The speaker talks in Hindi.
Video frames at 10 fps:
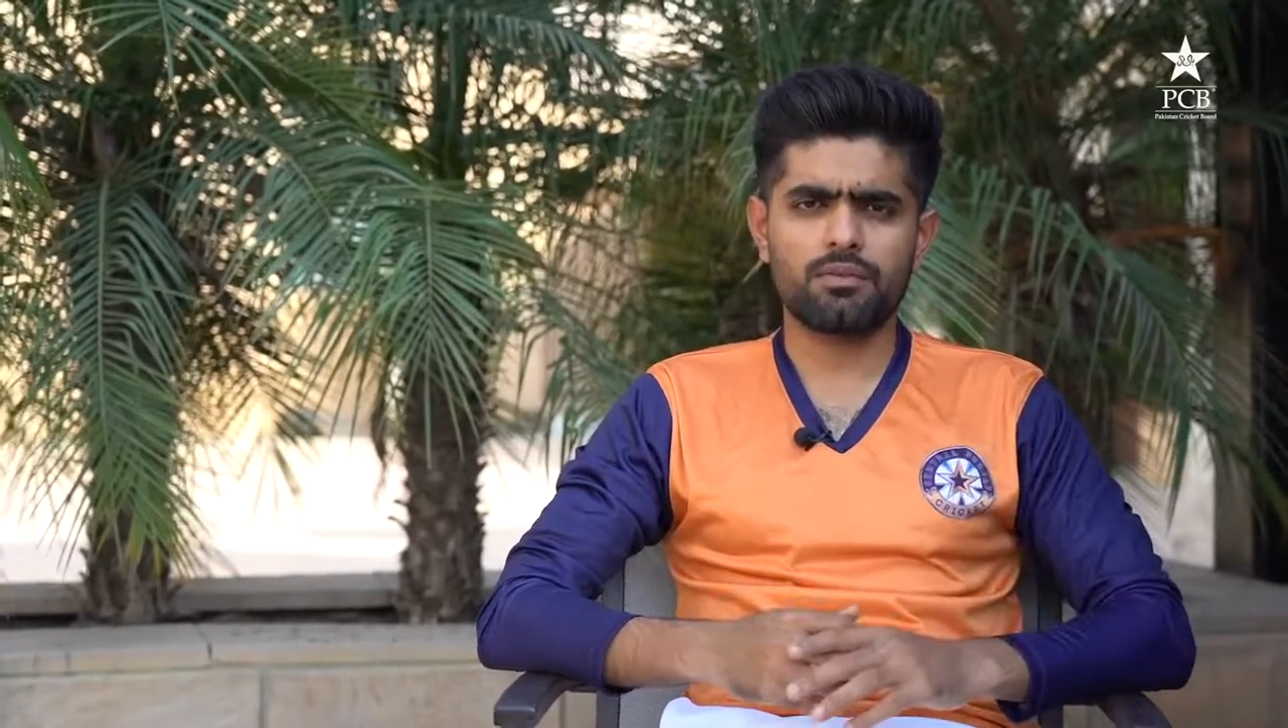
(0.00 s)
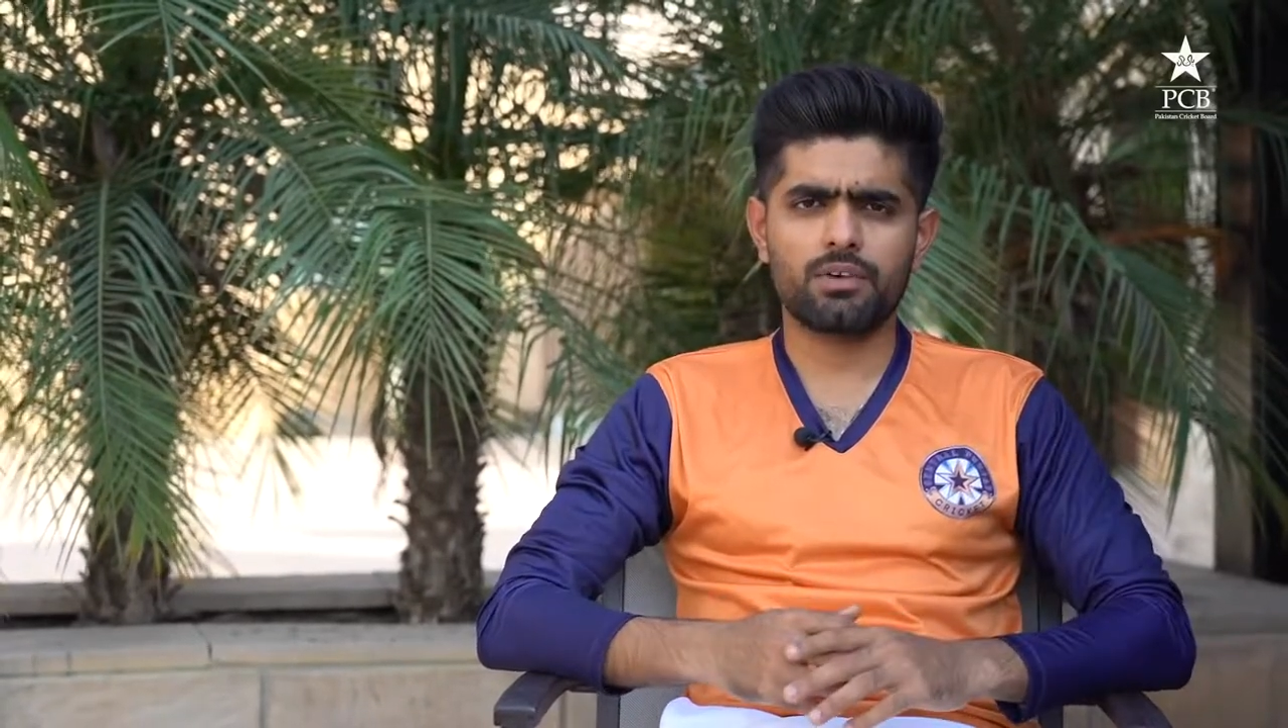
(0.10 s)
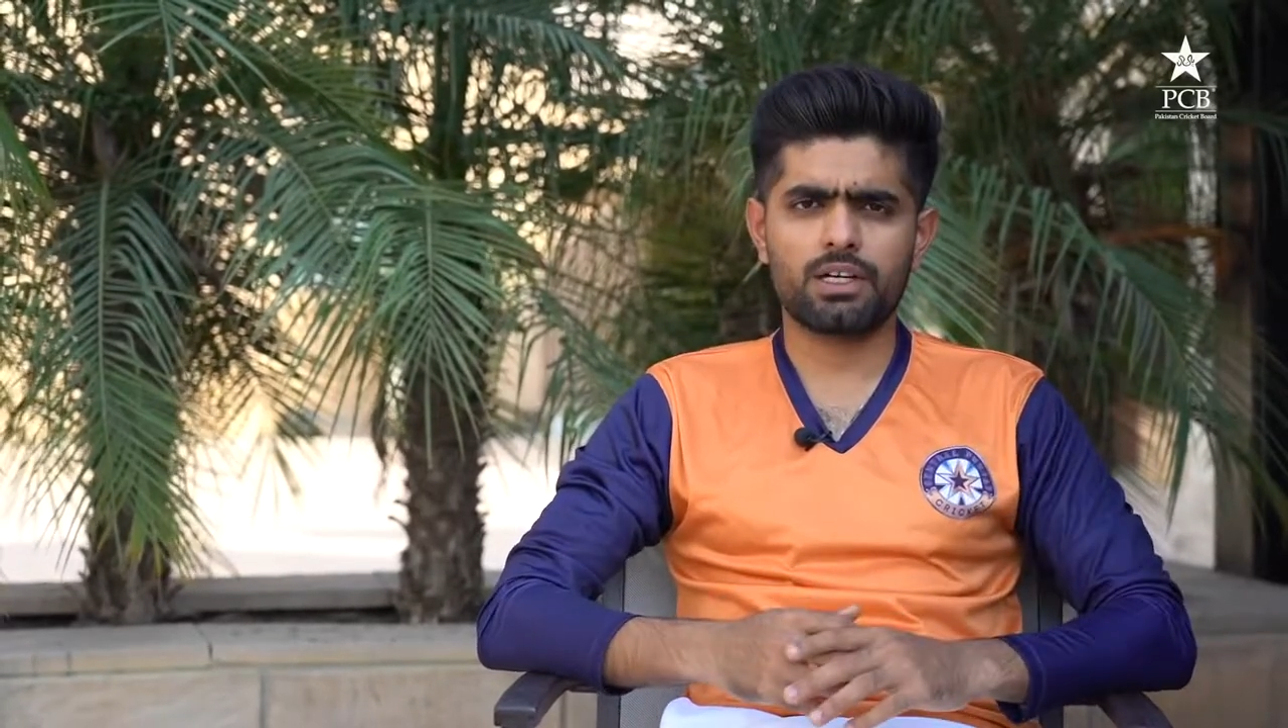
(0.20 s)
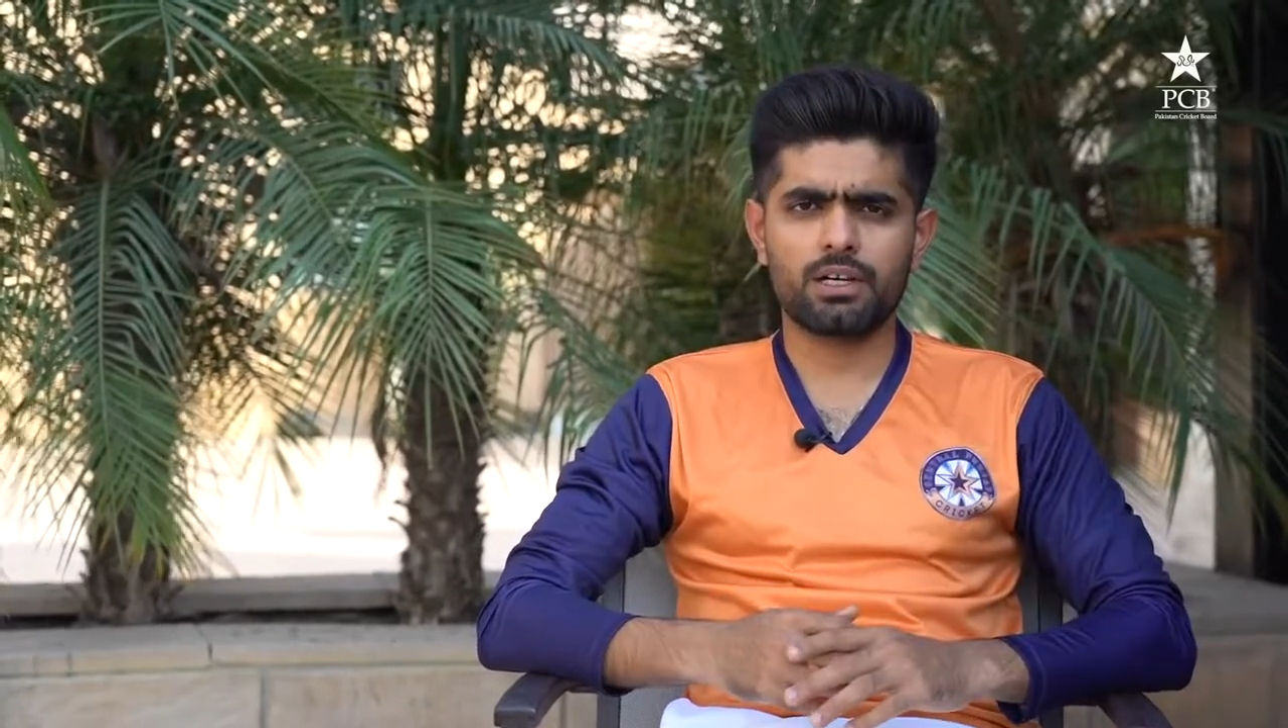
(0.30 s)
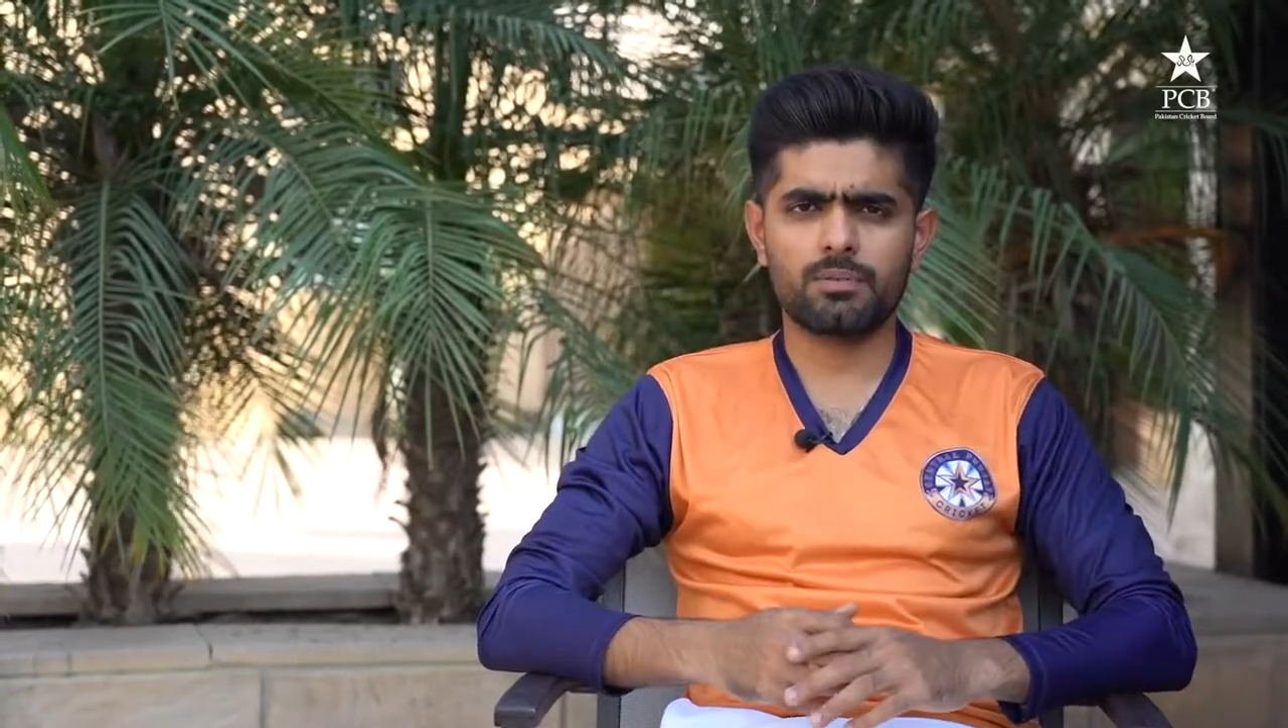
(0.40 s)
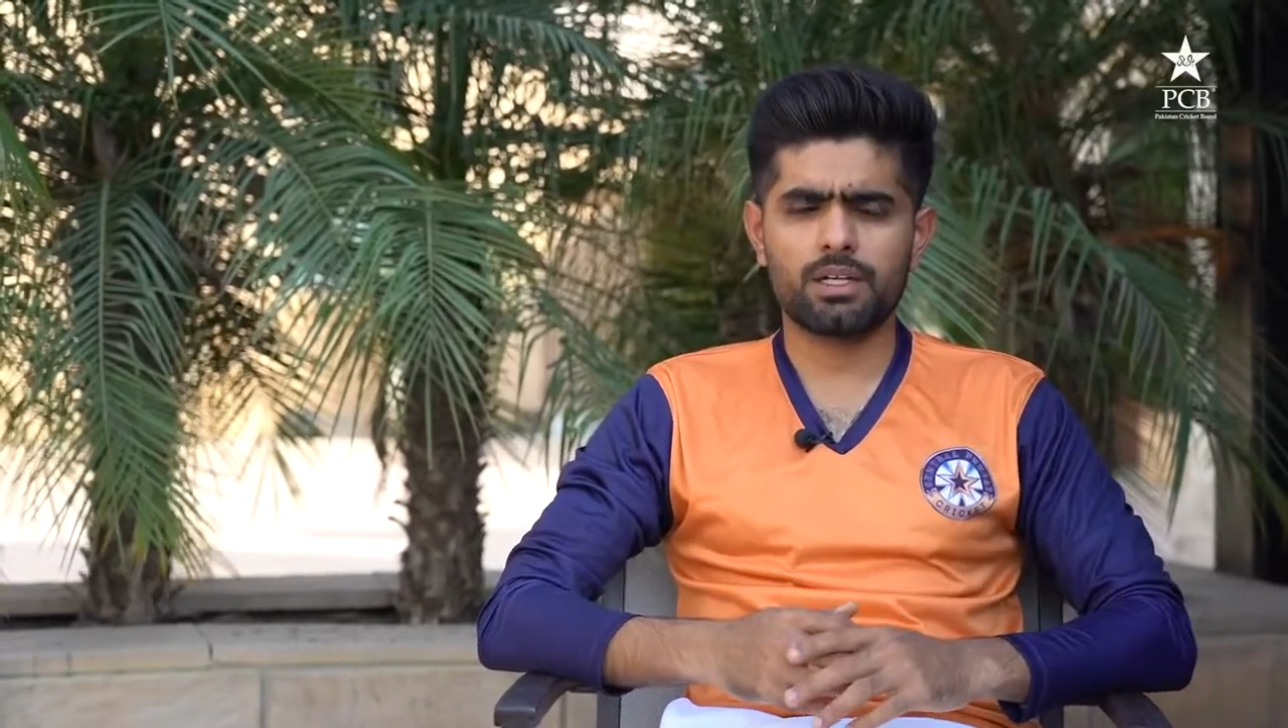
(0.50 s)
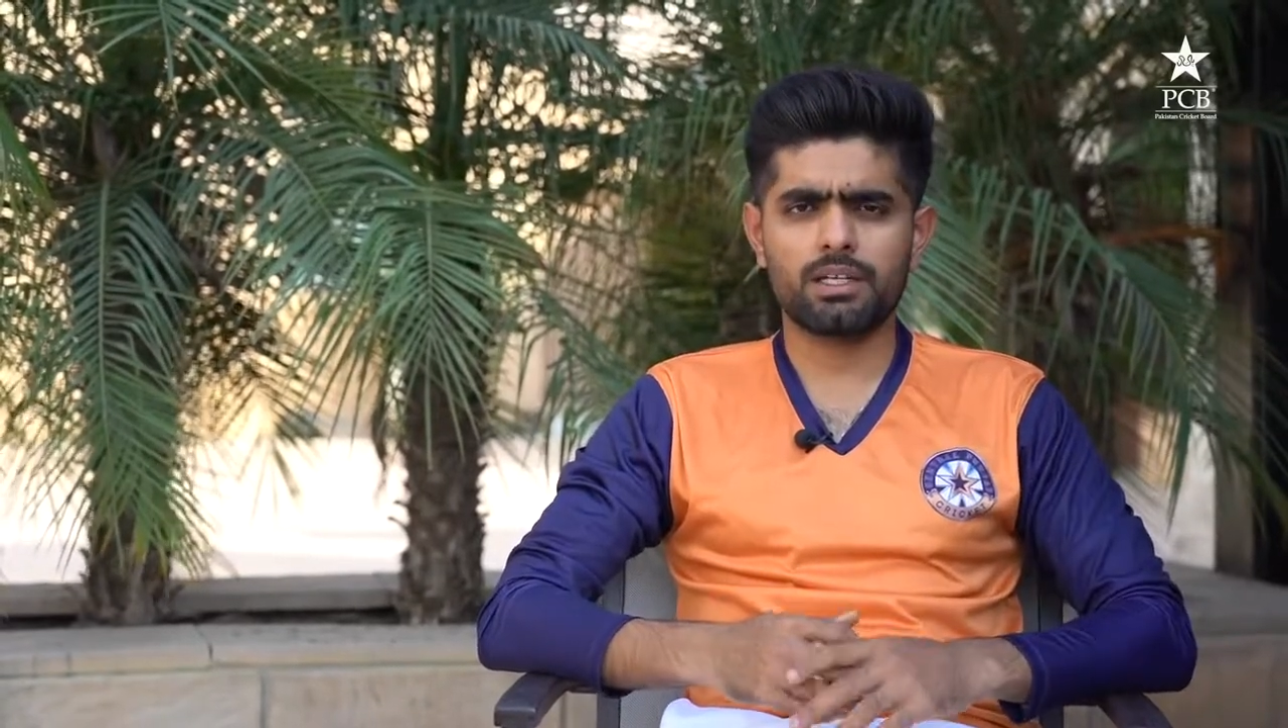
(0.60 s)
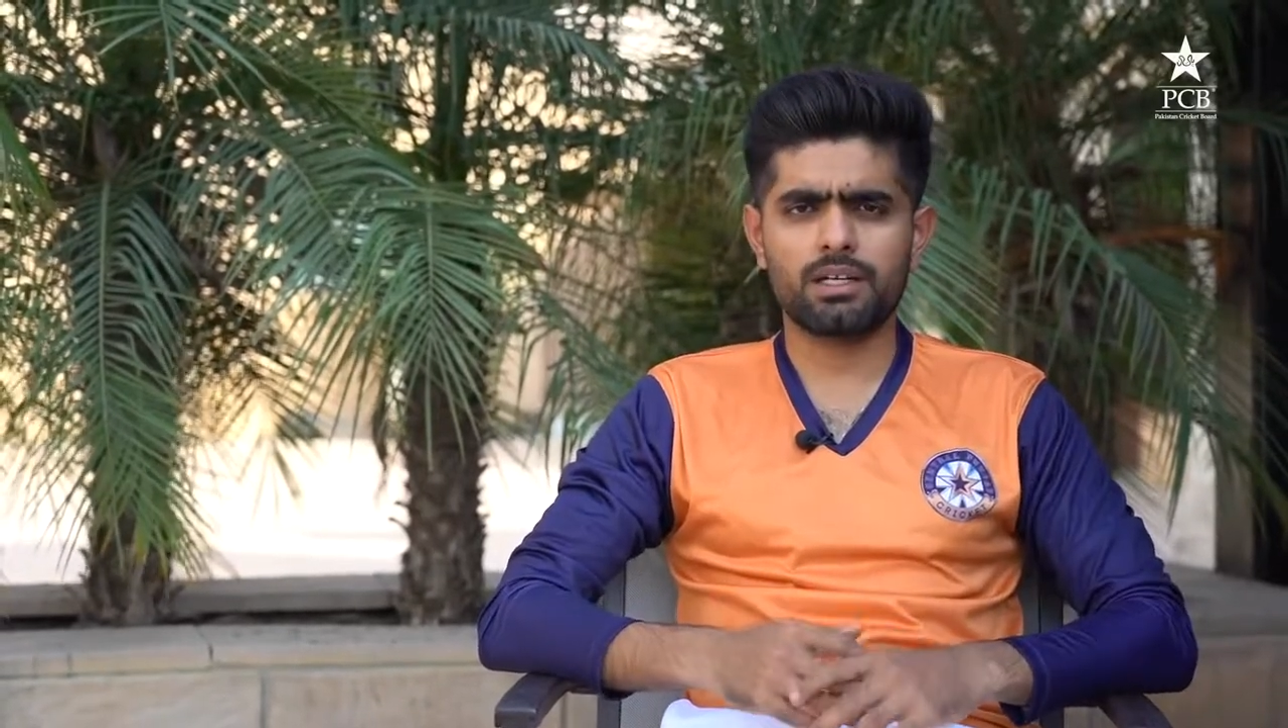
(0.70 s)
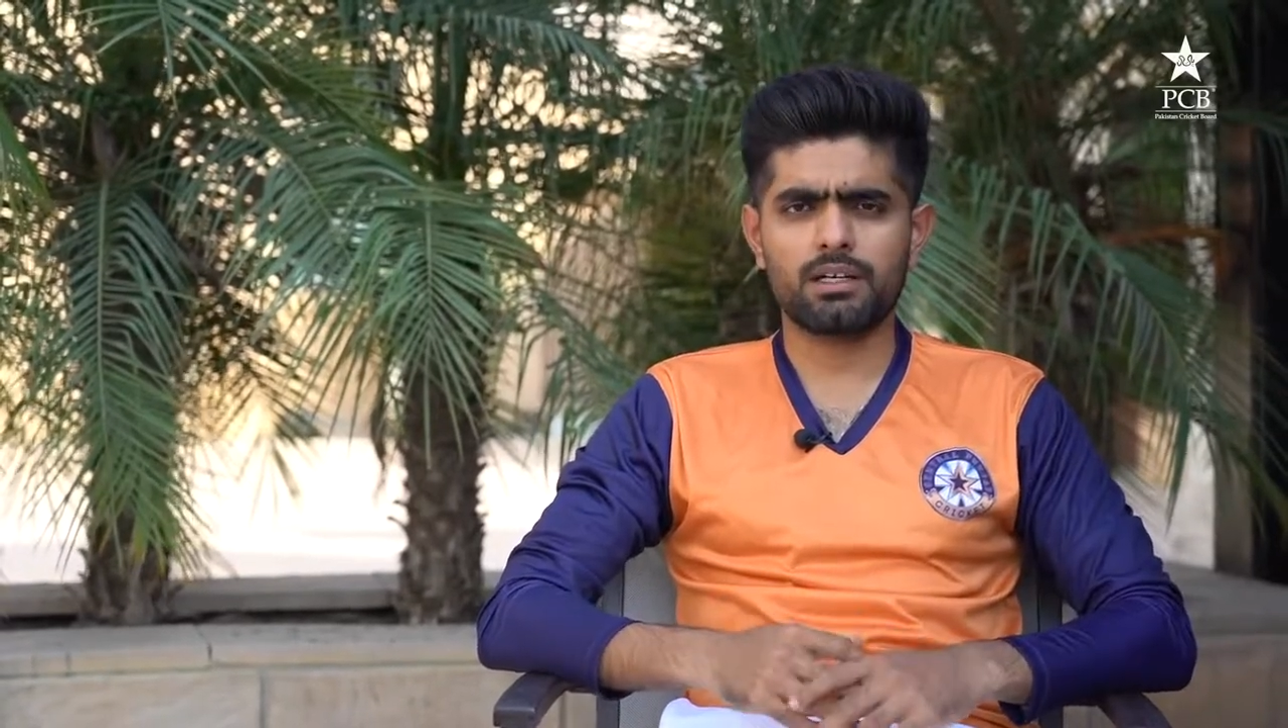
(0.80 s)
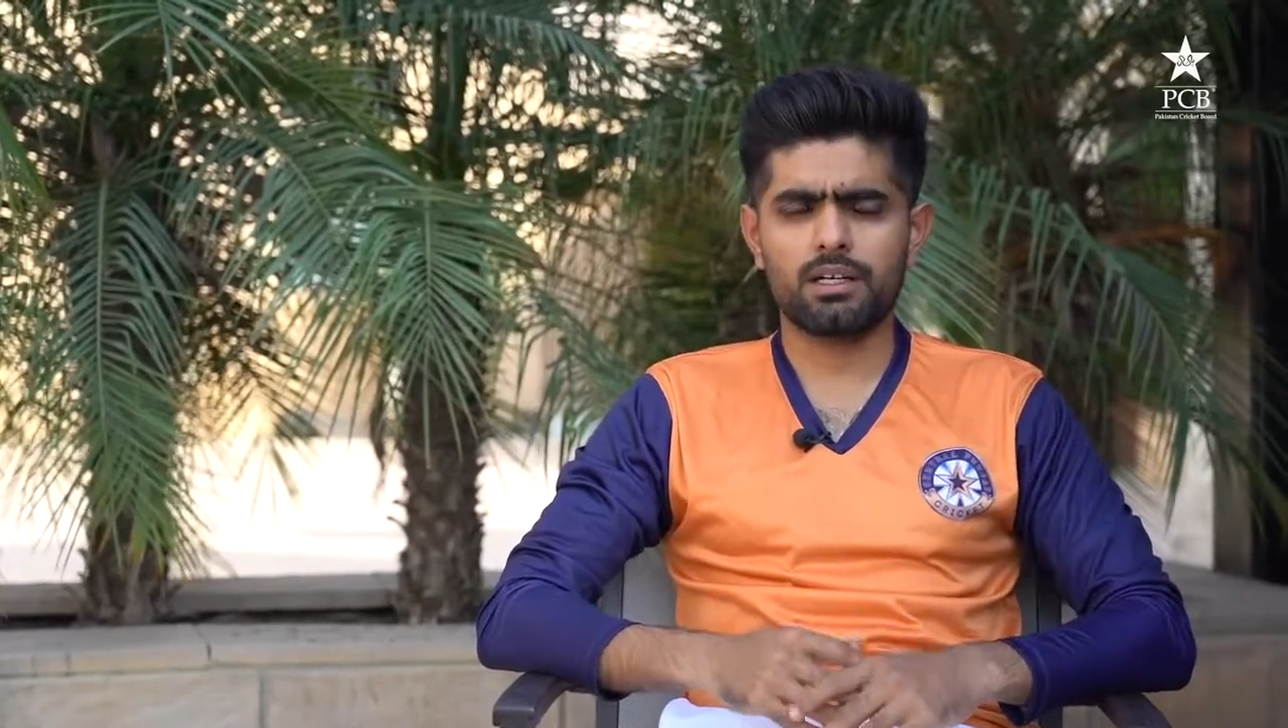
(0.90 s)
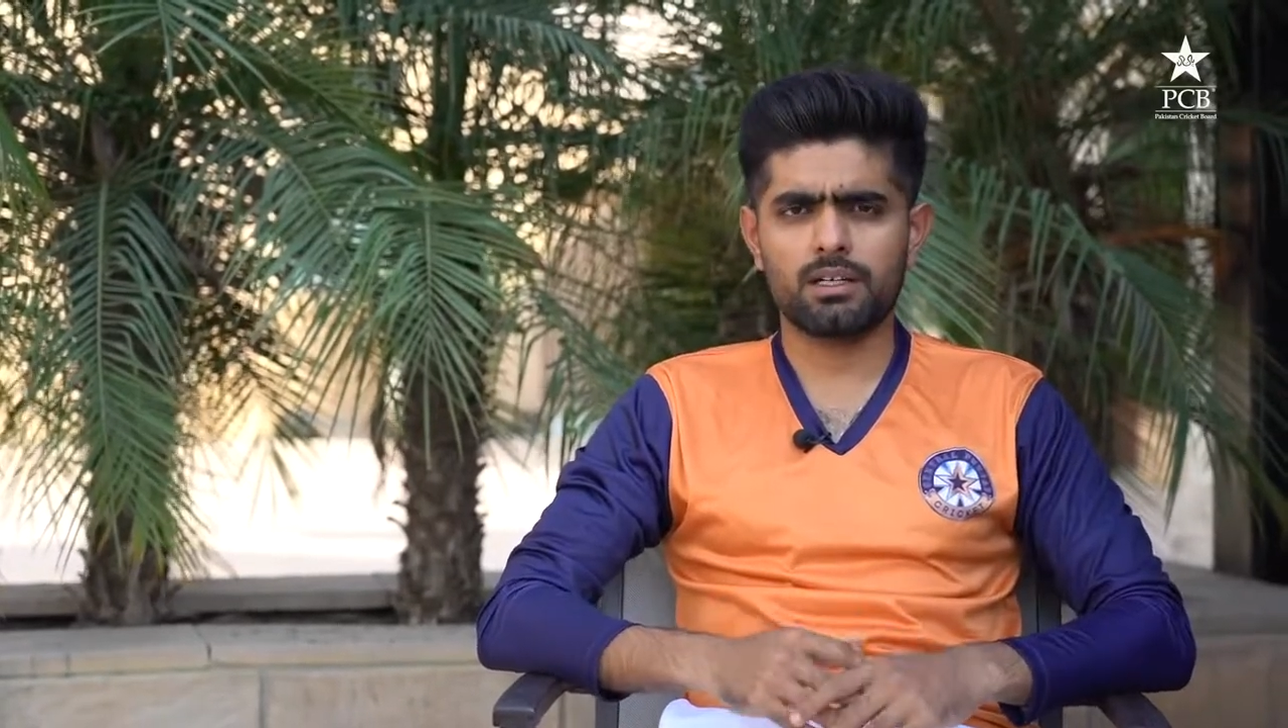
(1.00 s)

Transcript: वर्ल्ड कप के लिए